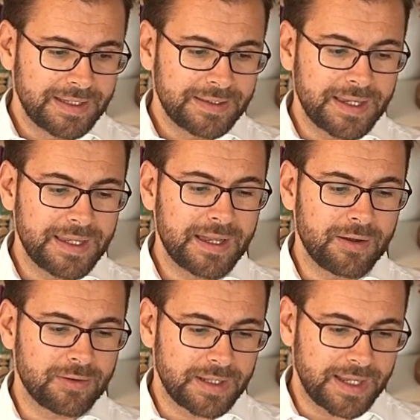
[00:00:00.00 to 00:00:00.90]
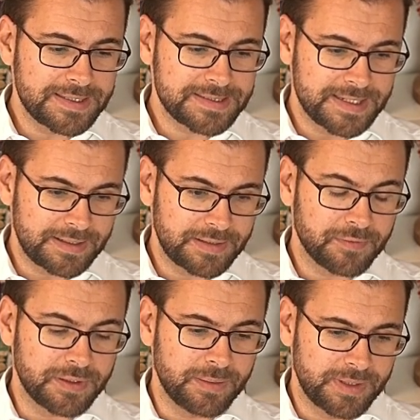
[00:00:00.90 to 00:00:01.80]
daher auch gleich zärtlich
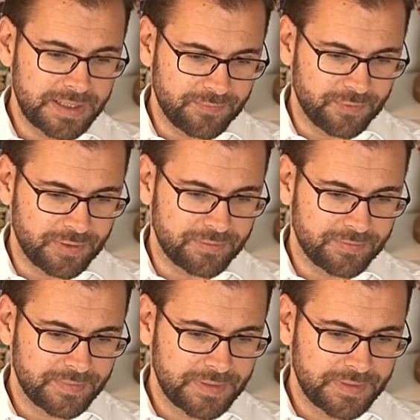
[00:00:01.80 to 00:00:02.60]
von ihm geliebt wurden.